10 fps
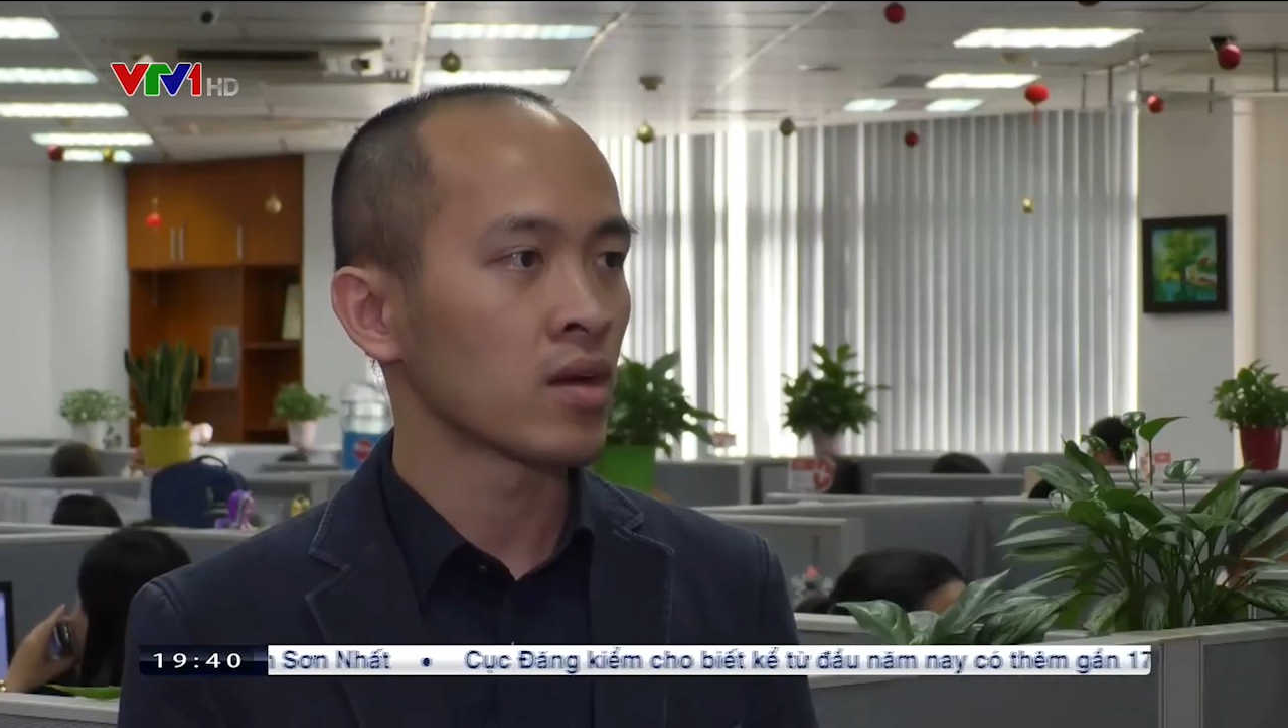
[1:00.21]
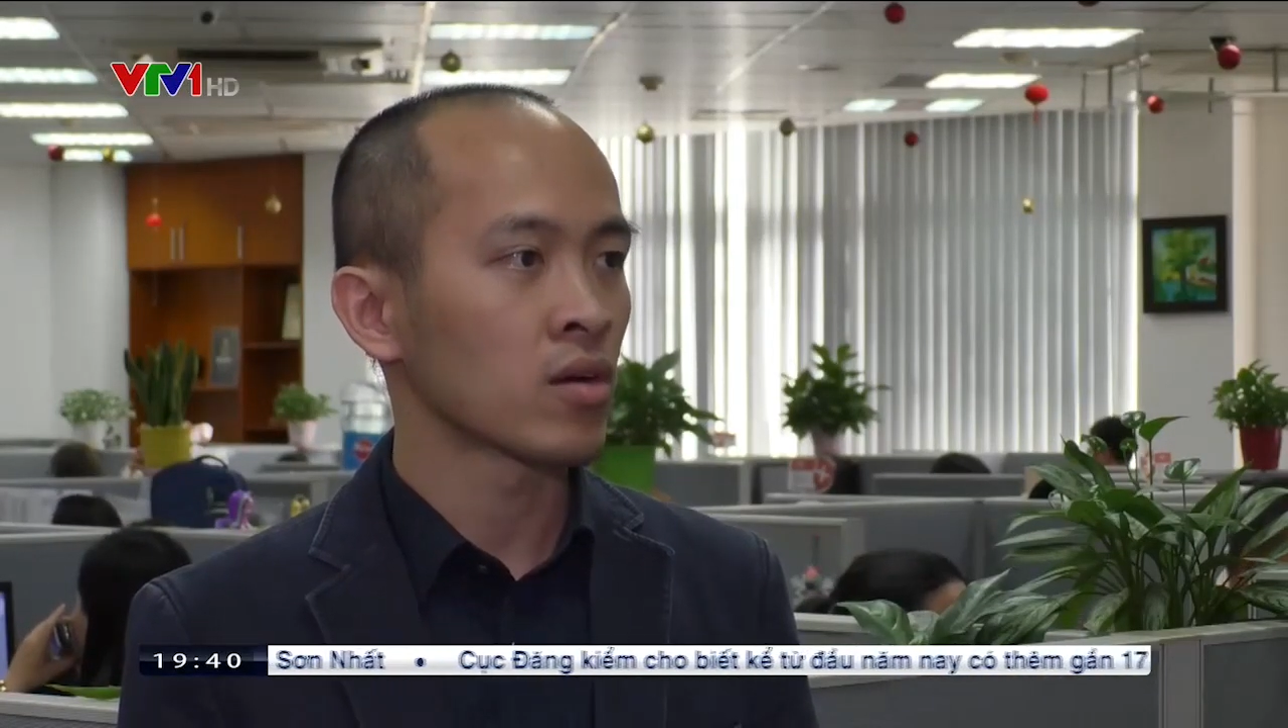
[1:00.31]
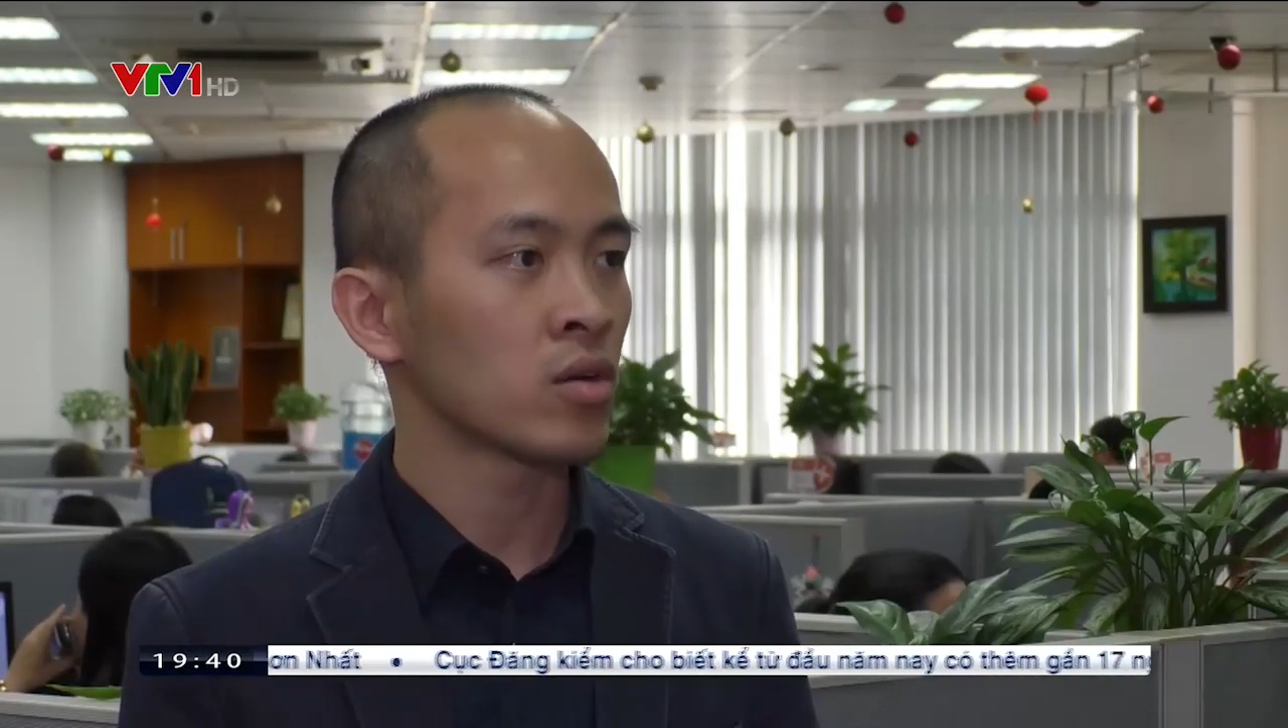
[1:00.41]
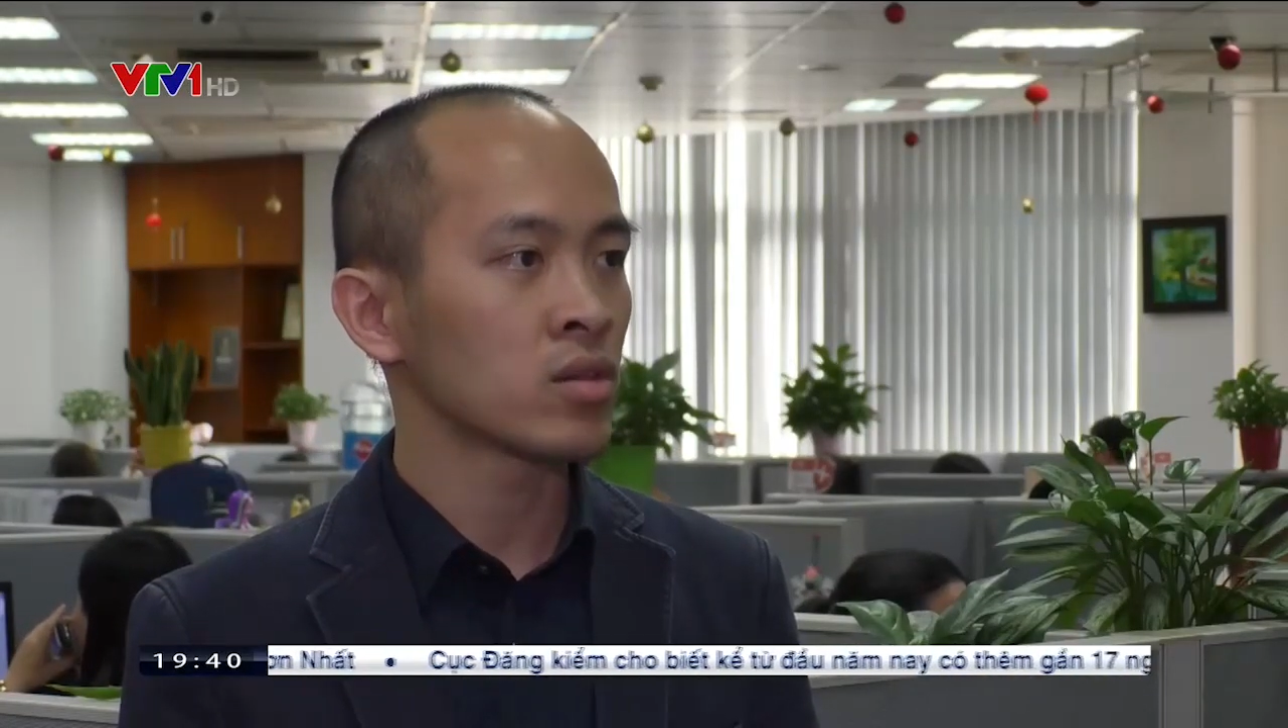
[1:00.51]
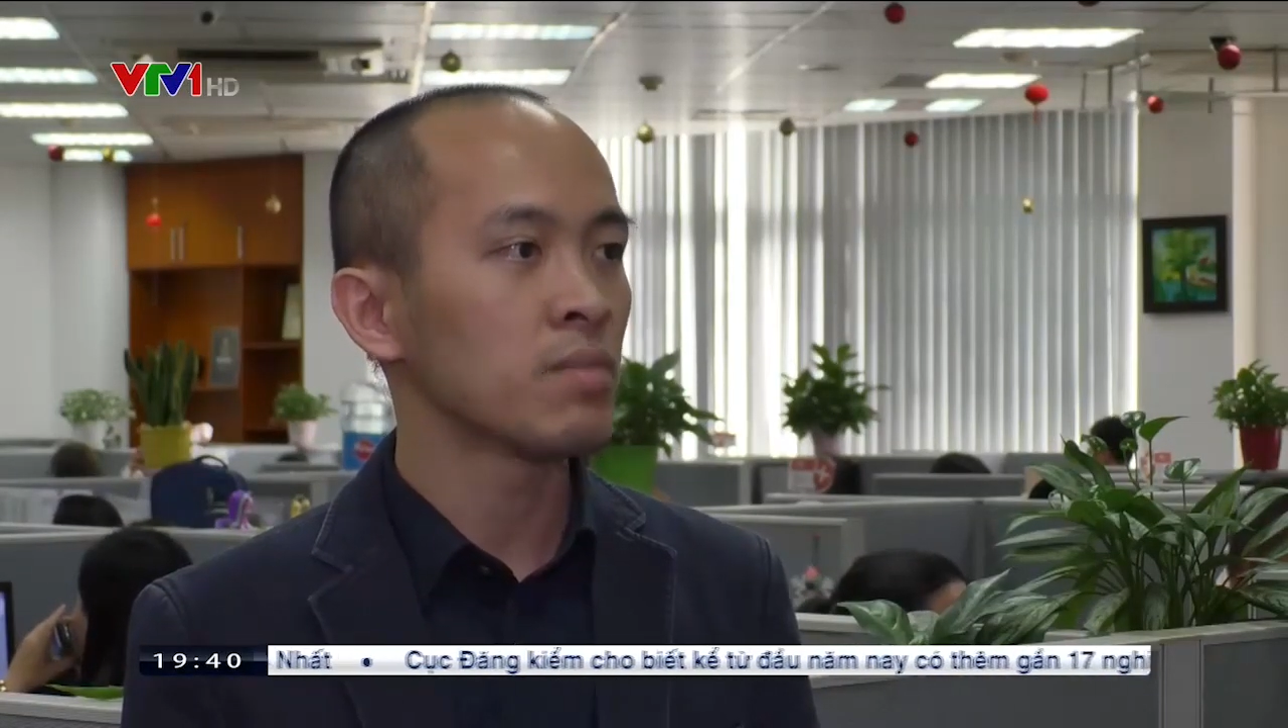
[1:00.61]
à, có